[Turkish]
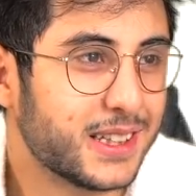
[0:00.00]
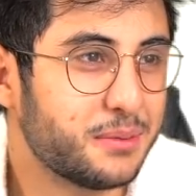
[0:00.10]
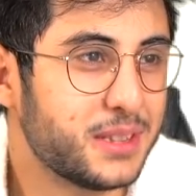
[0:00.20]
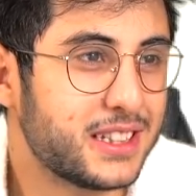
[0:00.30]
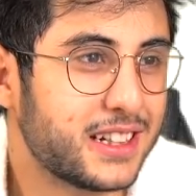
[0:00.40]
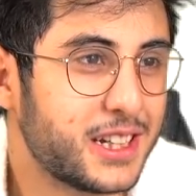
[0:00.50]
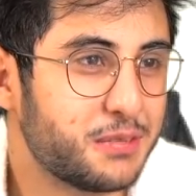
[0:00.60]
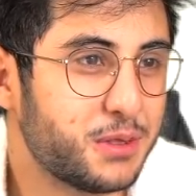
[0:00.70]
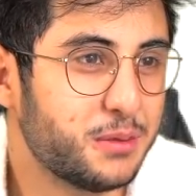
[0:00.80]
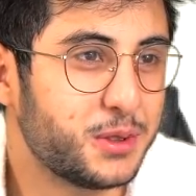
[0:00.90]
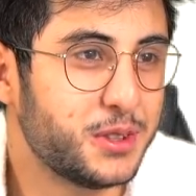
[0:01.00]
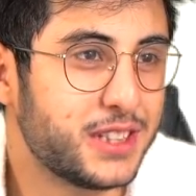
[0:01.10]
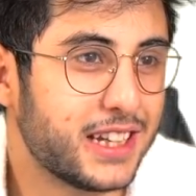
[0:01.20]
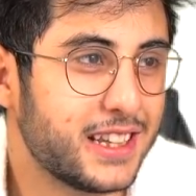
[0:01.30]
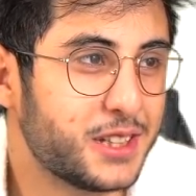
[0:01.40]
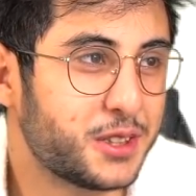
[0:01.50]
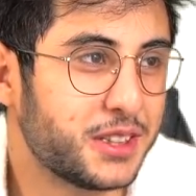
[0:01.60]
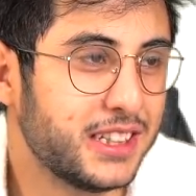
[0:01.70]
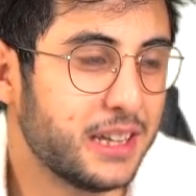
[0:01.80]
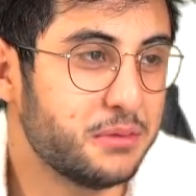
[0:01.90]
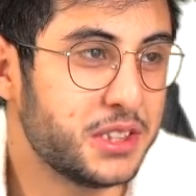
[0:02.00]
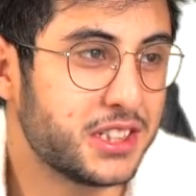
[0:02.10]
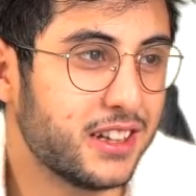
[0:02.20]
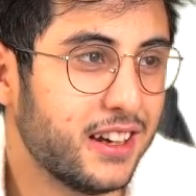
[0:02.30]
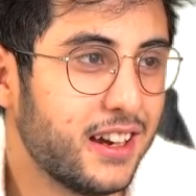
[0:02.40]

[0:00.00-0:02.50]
Adamın içine karışmıyorum. Bütün içerikleri çok iyi demiş.